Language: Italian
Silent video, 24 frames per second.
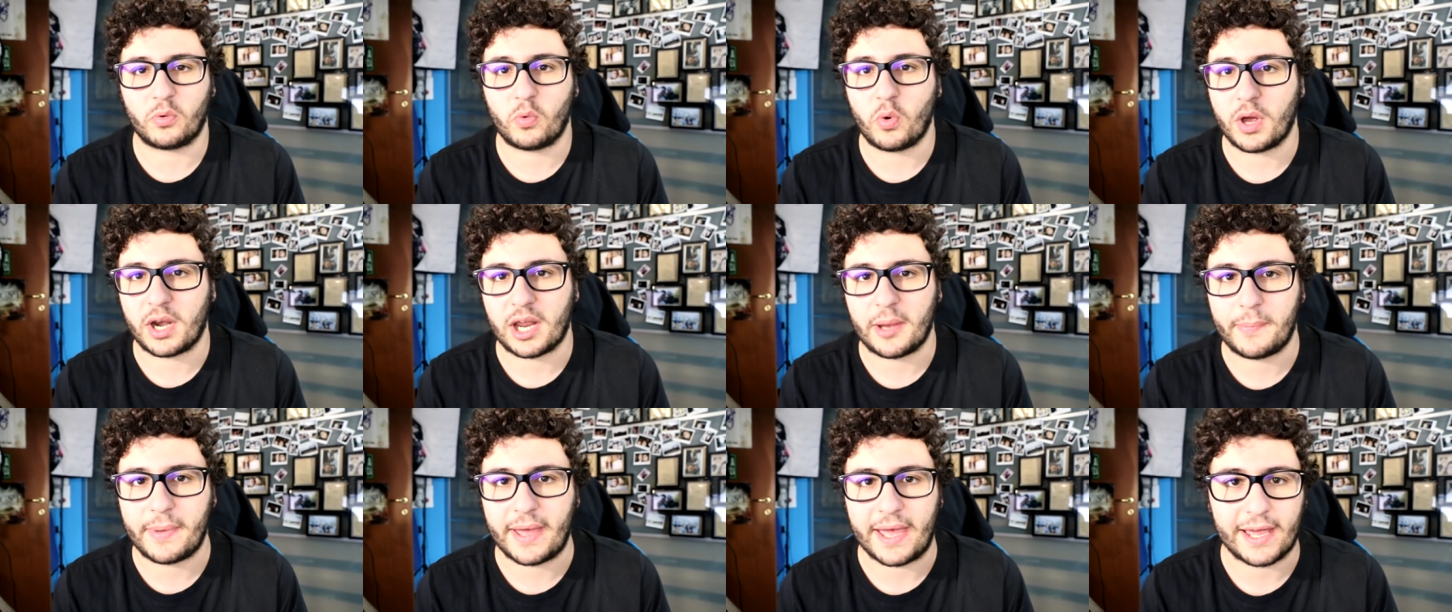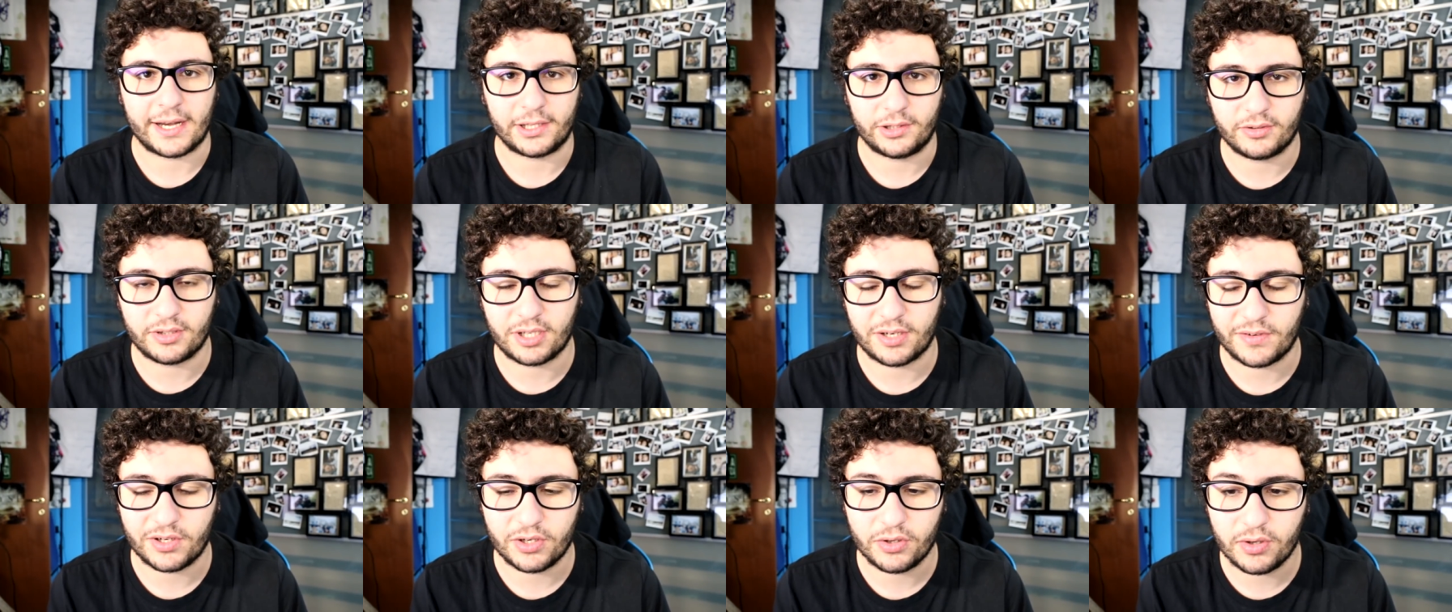cuore aperto,
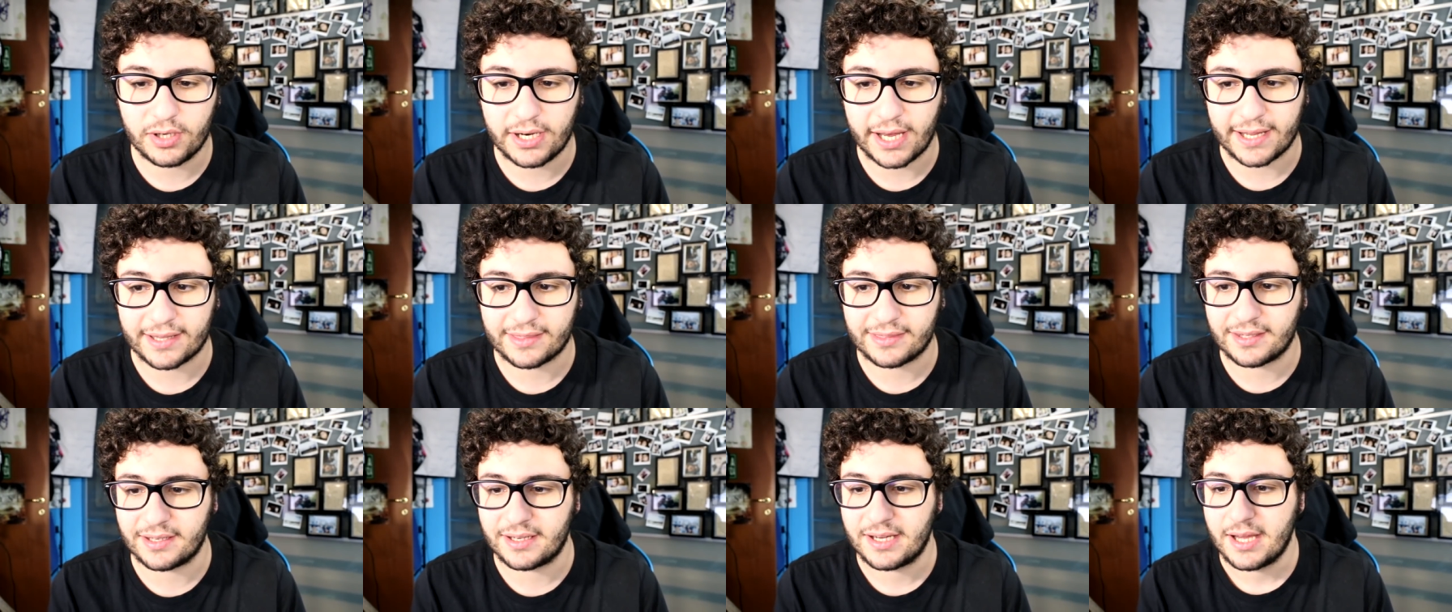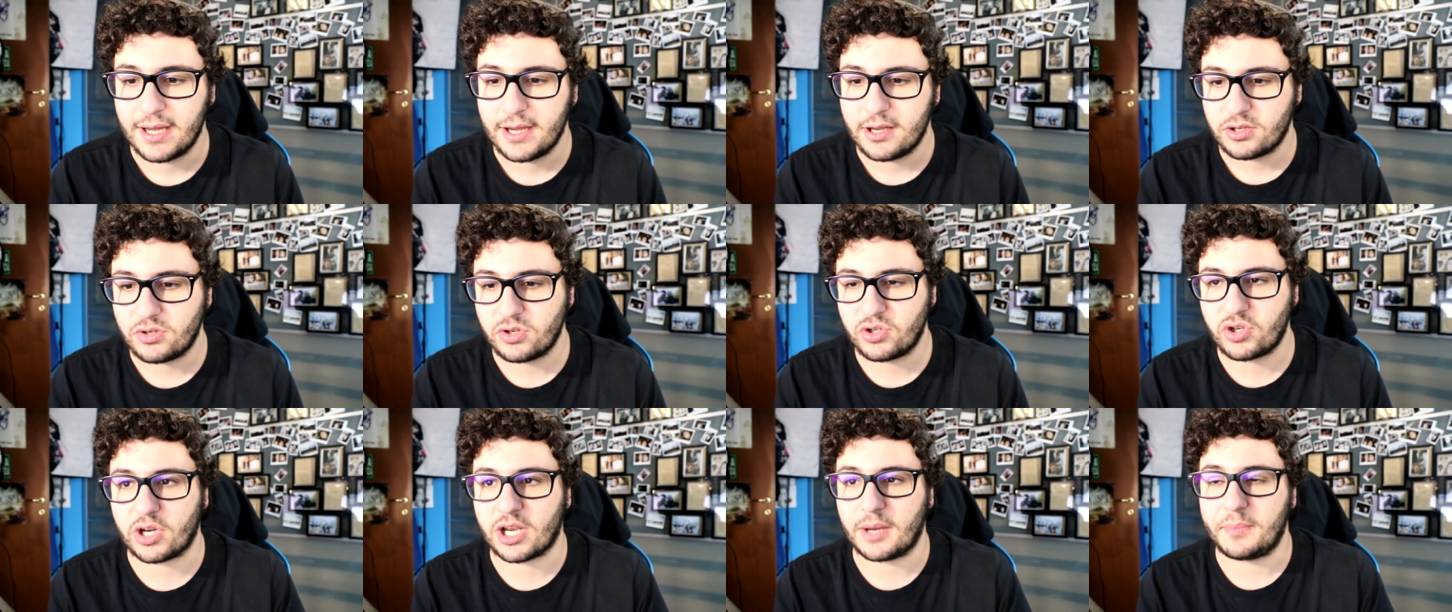tra virgolette,
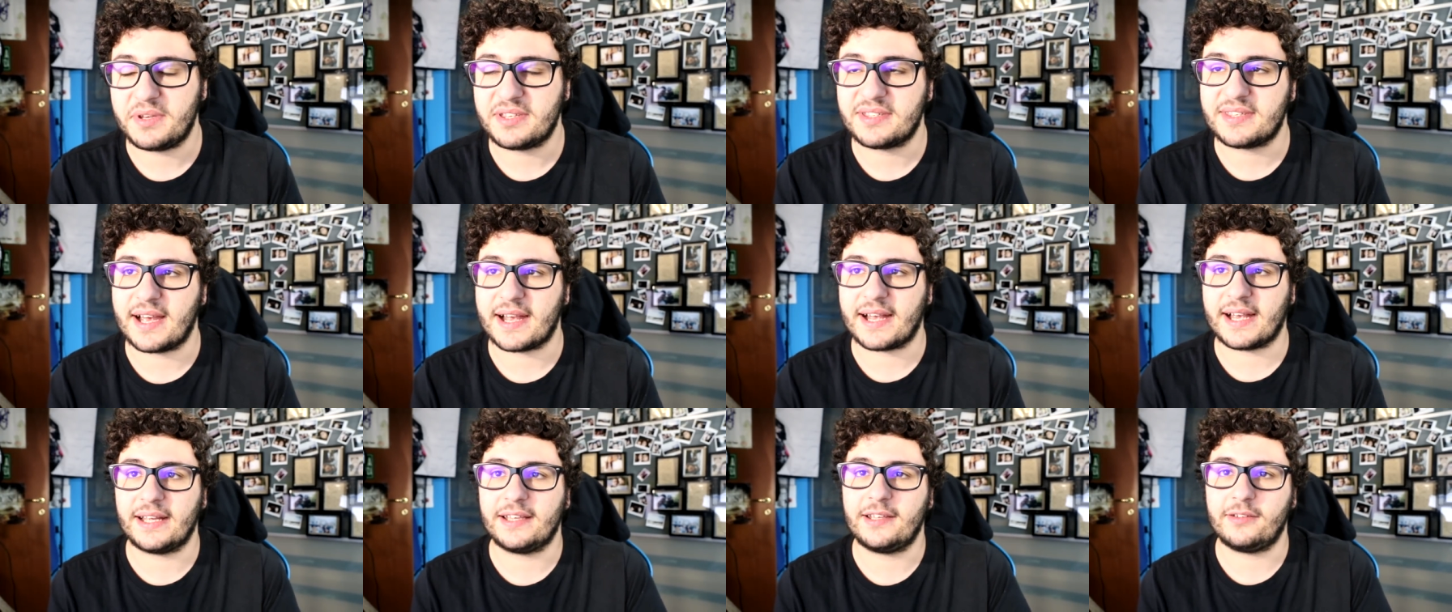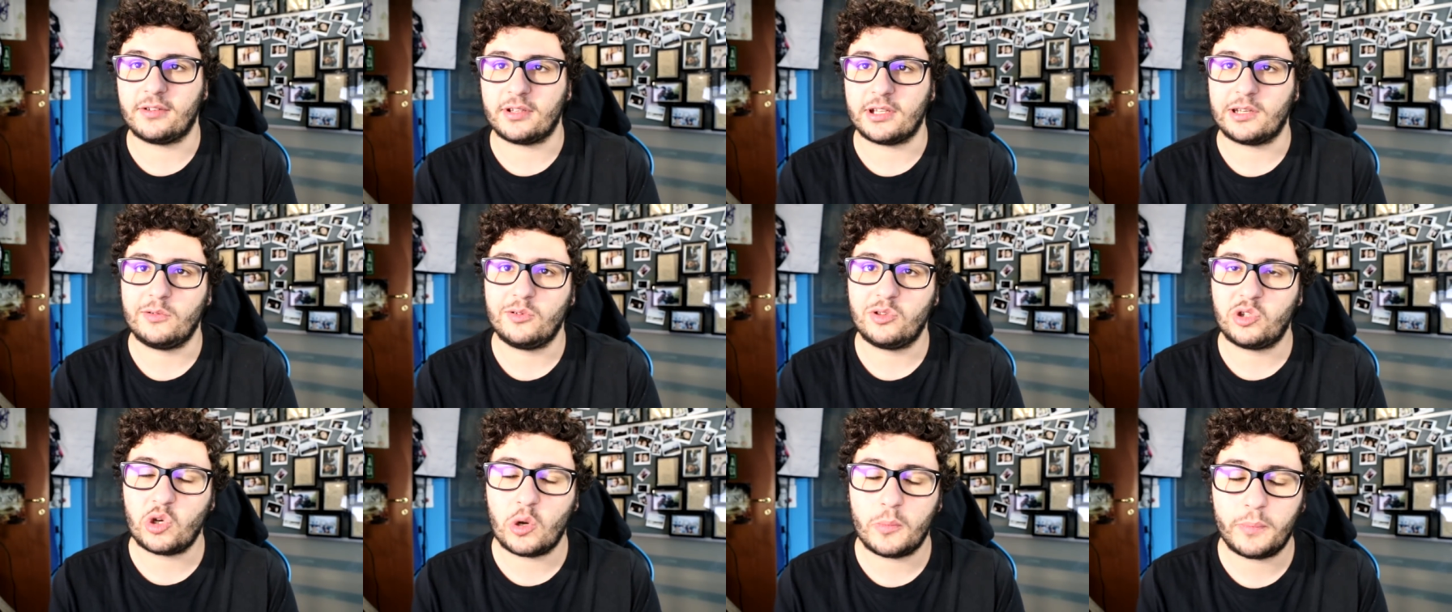su ciò che mi sta accadendo
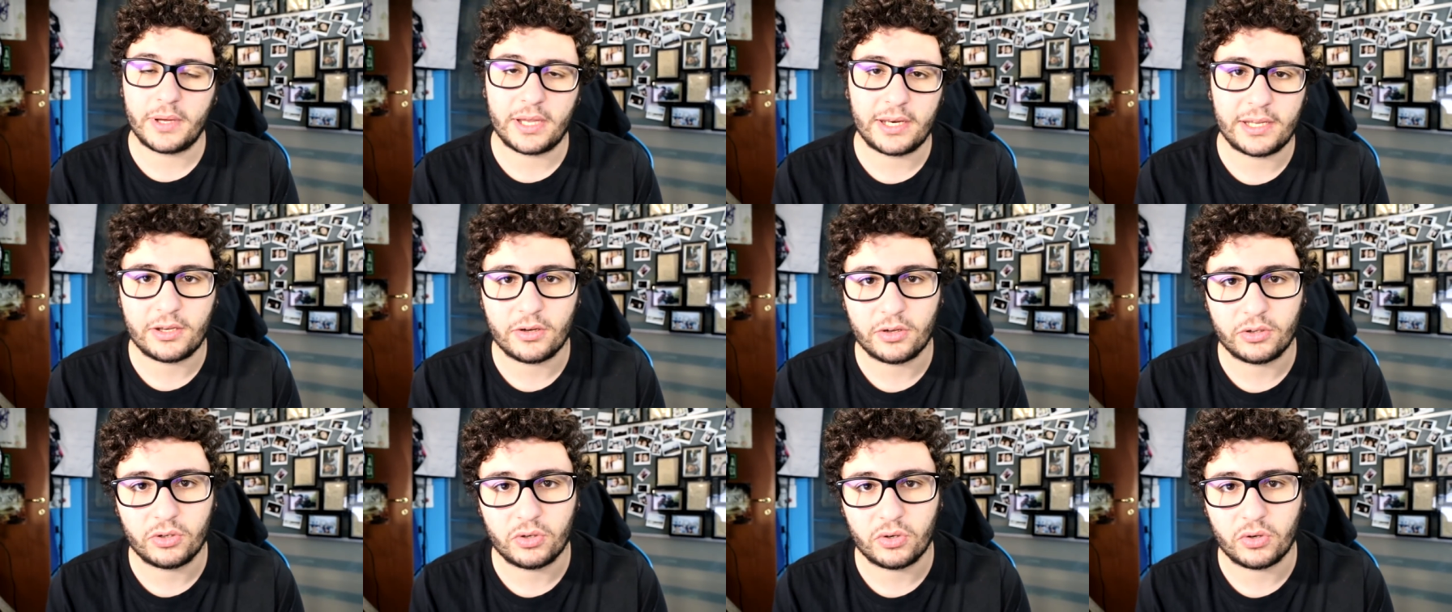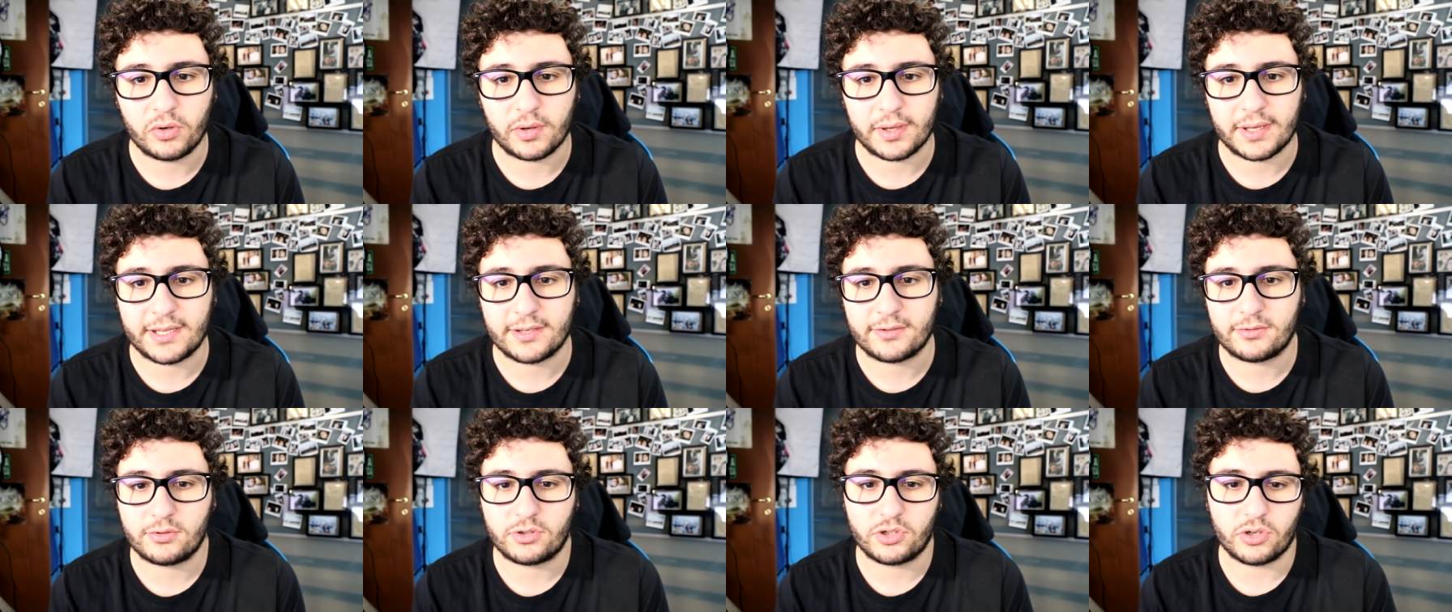nell'ultimo periodo
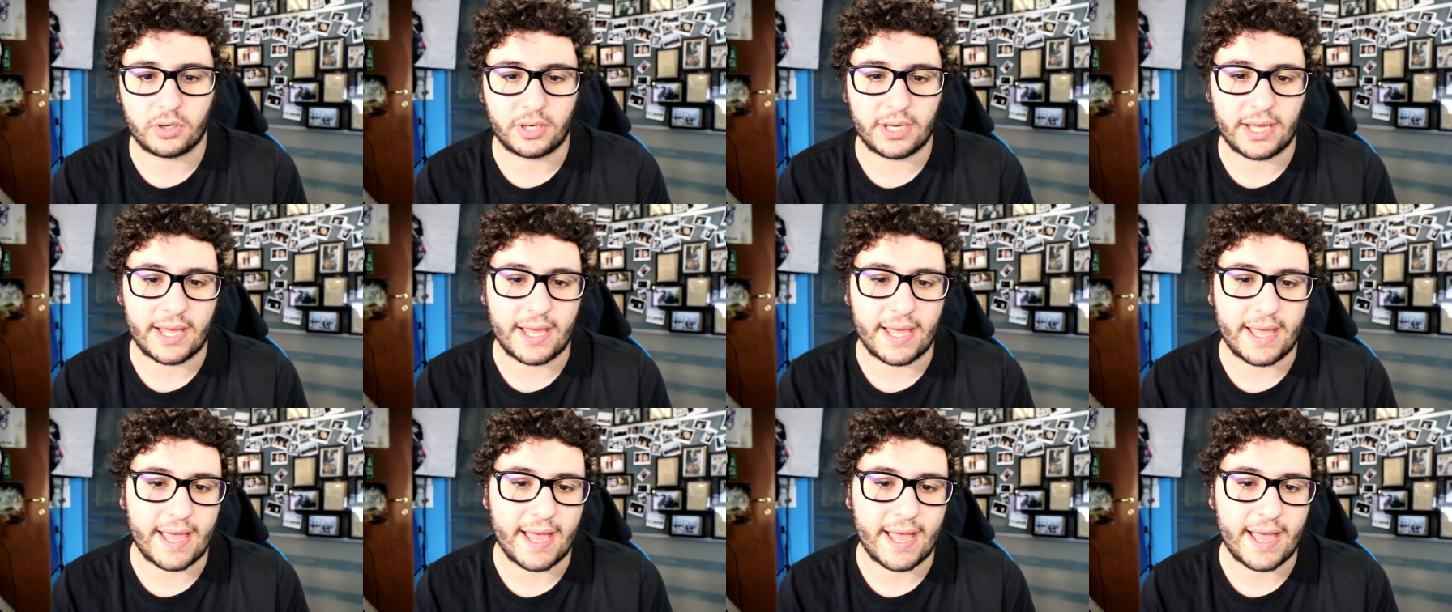e su ciò che